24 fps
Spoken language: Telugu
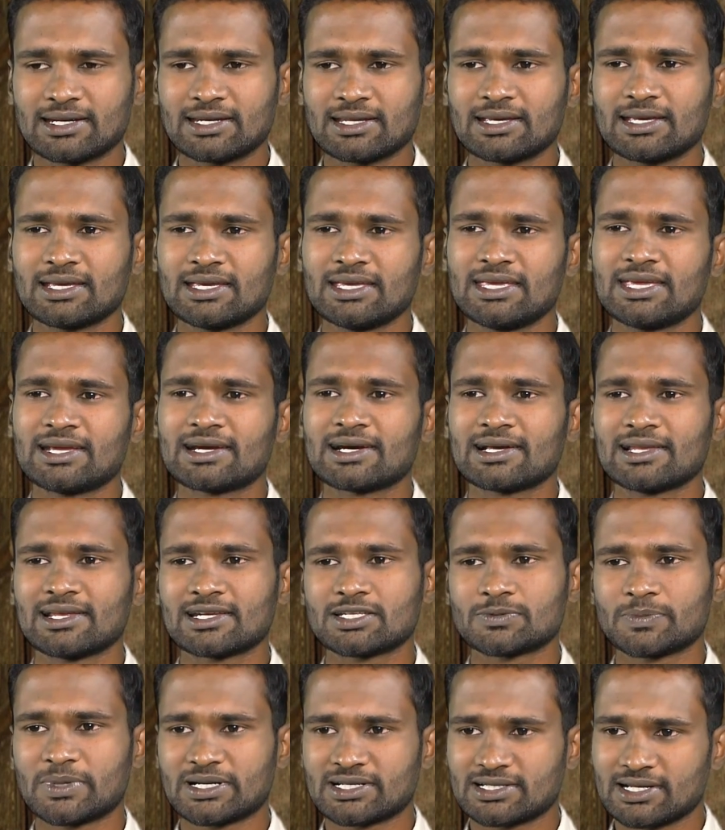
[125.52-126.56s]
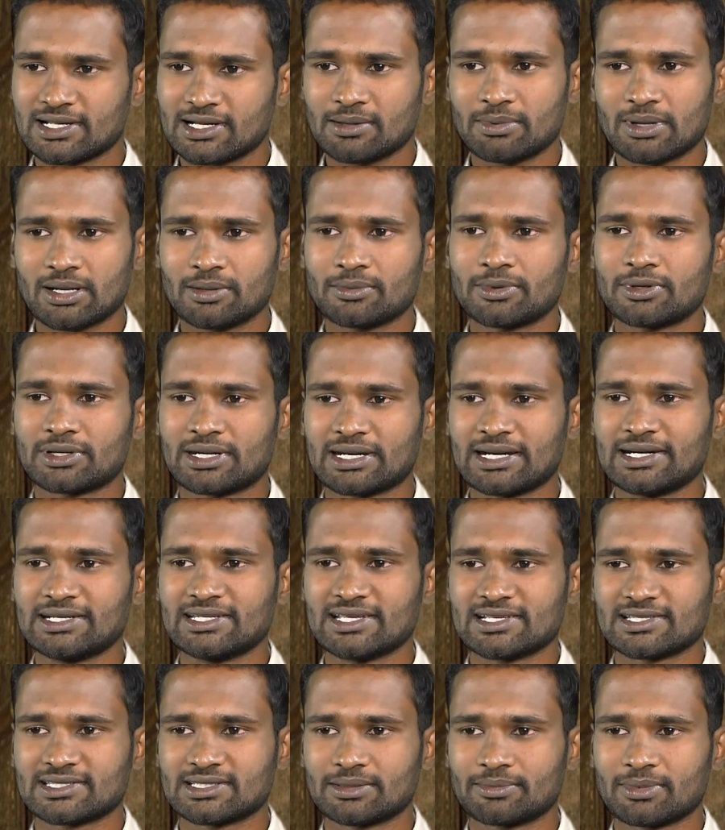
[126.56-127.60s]
అంటే ఈ కలర్స్ బర్డ్స్ లెక్క మనం ట్రీట్
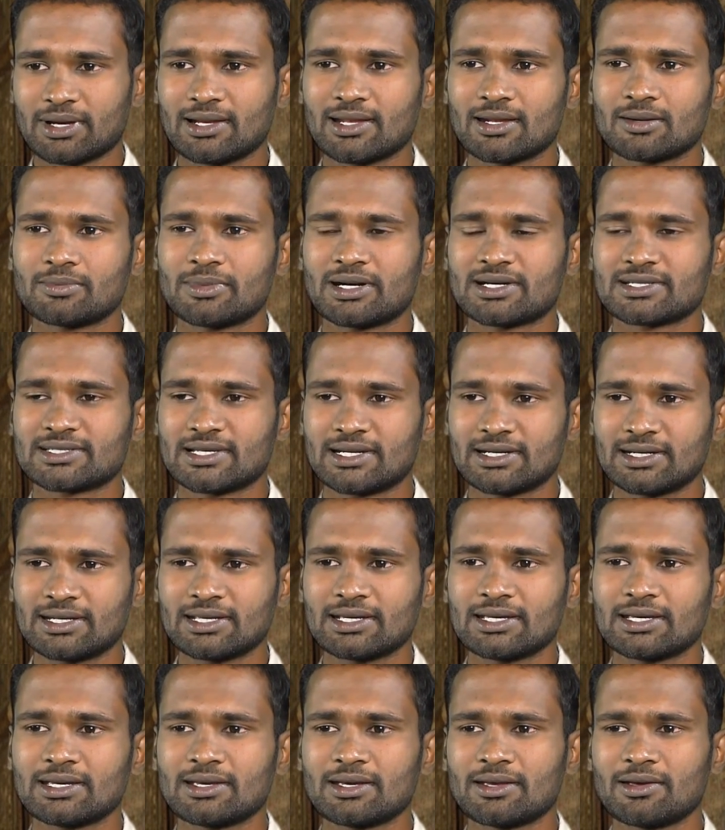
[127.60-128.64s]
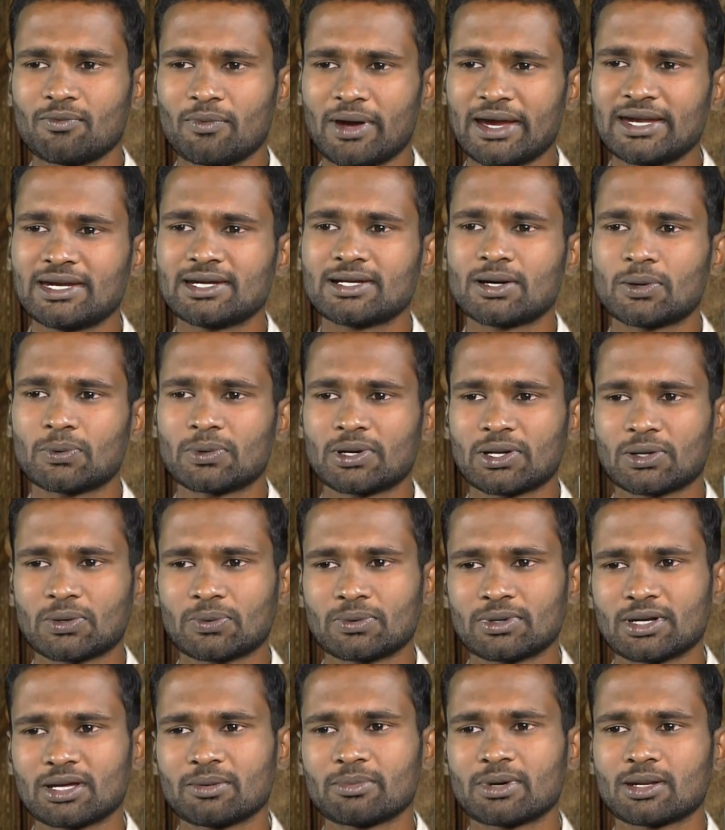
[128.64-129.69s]
చేస్తాం కలర్ బర్డ్స్ అంటే వైట్గా
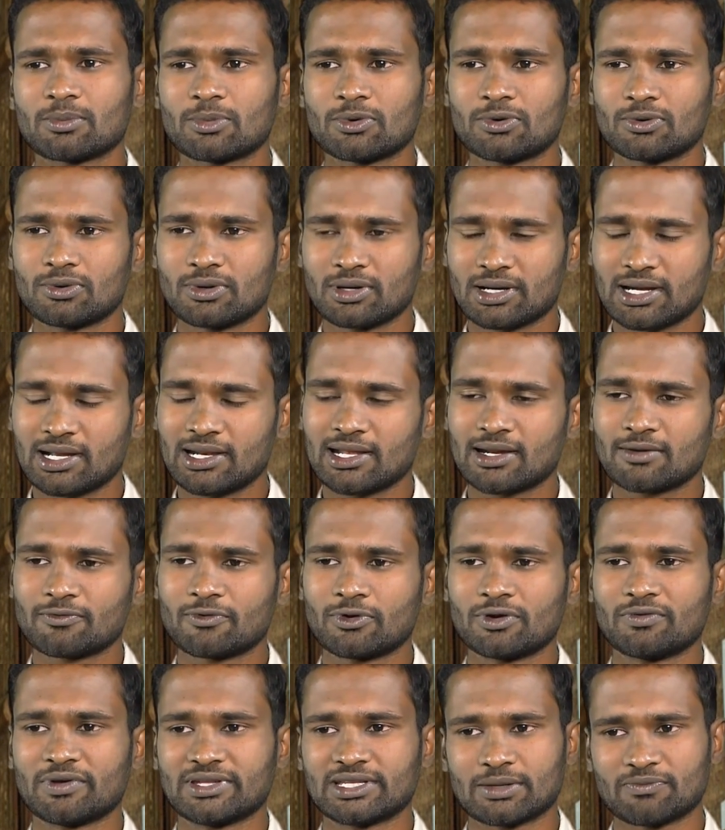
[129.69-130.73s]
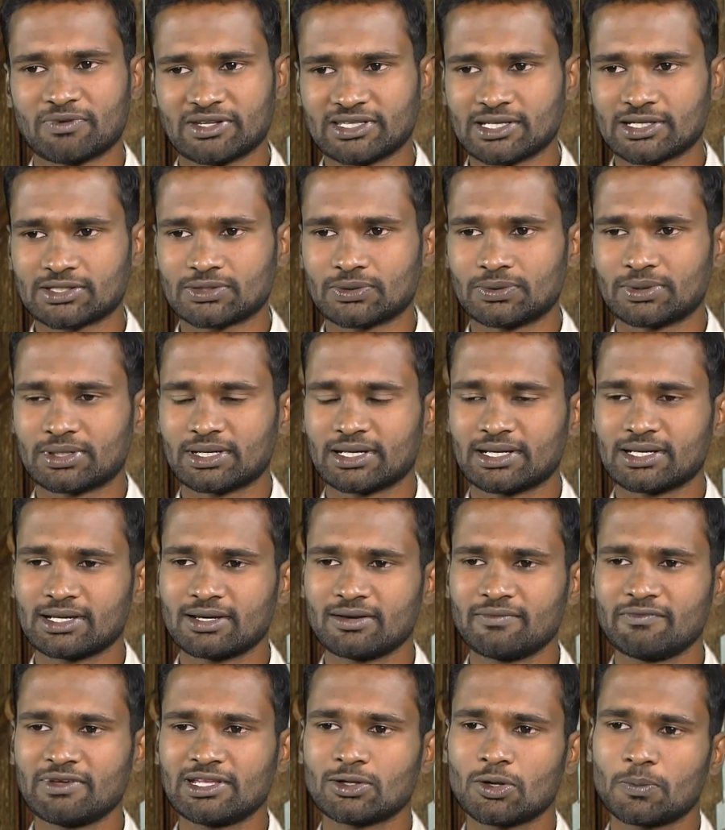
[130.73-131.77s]
ఉండకుండా మనము కలర్ఫుల్ వెదర్ ఫెదర్స్ ఉంటాయి
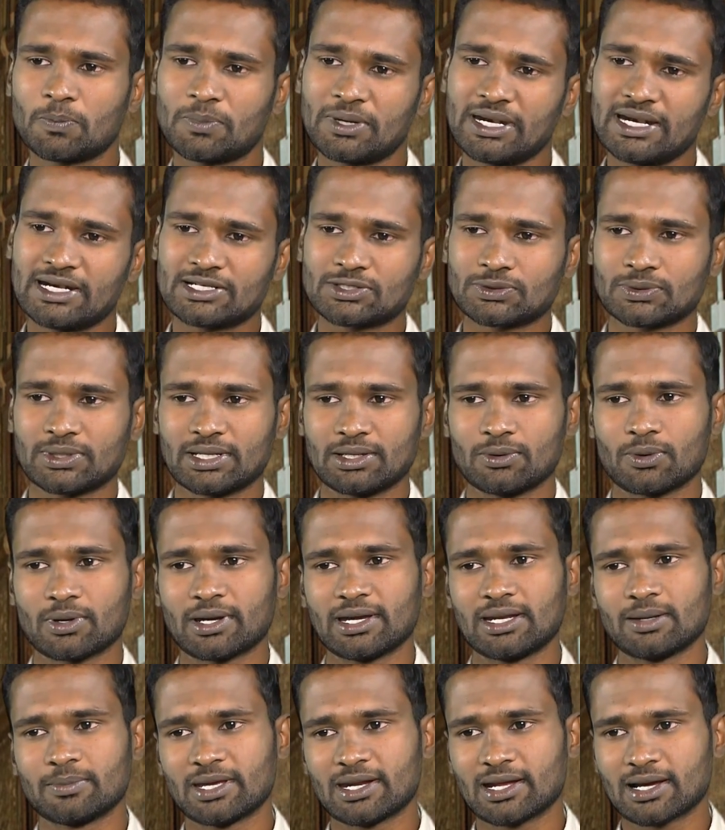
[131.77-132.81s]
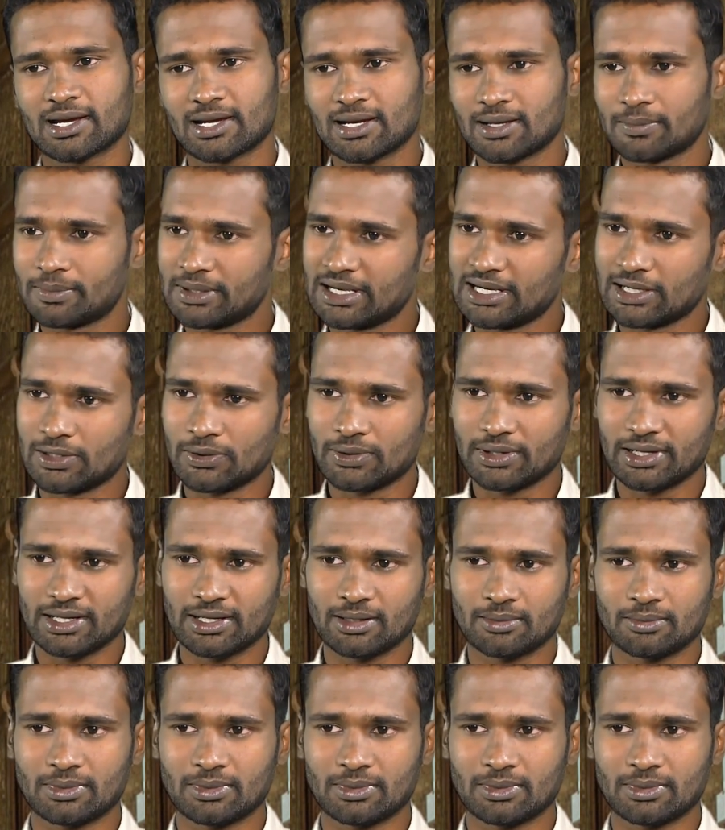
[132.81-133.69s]
వీళ్ళలో బ్రీడ్స్ ఉన్నాయి ఒక ఎనభై రకాల బ్రీడ్లు ఉన్నాయి